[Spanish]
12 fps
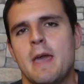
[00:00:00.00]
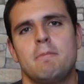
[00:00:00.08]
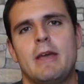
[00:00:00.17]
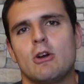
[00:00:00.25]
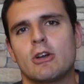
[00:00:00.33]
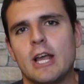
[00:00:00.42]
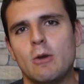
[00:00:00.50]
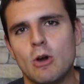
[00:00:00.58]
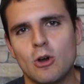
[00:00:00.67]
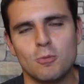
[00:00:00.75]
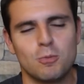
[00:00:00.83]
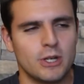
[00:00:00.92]
pero que
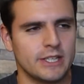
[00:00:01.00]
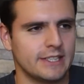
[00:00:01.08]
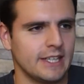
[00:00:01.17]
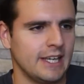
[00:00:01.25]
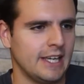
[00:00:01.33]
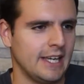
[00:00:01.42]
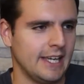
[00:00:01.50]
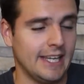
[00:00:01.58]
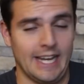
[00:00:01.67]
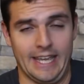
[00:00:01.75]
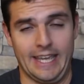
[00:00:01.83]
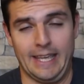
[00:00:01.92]
luego, pues, eh,
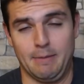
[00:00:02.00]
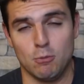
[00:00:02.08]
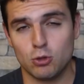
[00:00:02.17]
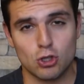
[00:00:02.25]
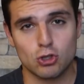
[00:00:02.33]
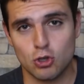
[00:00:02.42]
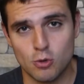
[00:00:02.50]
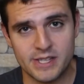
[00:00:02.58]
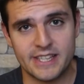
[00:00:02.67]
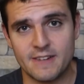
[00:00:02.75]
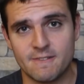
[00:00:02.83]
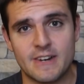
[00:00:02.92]
y, muchos
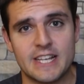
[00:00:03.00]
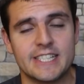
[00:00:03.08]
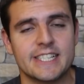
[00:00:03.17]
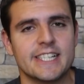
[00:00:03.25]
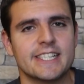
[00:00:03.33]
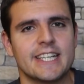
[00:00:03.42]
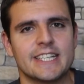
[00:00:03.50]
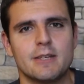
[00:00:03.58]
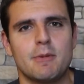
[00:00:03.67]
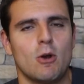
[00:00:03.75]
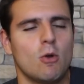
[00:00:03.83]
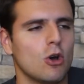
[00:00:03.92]
clubes tienen frases de estas,
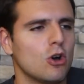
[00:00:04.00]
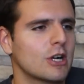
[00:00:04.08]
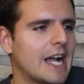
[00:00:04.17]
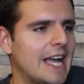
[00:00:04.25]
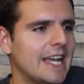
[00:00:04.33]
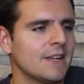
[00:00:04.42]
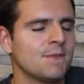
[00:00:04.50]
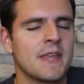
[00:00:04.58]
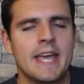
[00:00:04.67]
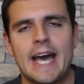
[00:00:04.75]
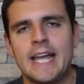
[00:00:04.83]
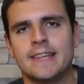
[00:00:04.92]
eh, pero luego caen
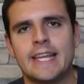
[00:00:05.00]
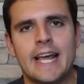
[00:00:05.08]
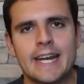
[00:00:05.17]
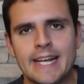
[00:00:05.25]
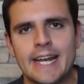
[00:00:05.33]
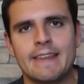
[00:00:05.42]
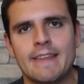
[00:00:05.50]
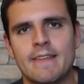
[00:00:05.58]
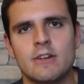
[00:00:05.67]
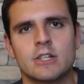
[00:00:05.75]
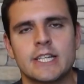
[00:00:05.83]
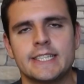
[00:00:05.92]
ante la
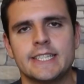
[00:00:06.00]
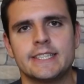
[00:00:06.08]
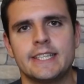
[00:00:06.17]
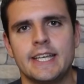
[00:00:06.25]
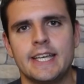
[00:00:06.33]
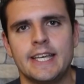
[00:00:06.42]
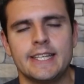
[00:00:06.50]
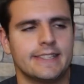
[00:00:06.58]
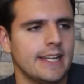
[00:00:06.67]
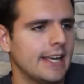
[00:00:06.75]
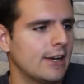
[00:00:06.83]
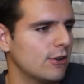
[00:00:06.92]
realidad de lo que es este,
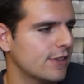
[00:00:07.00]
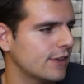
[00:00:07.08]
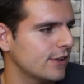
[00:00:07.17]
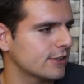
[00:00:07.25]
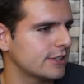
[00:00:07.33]
este negocio.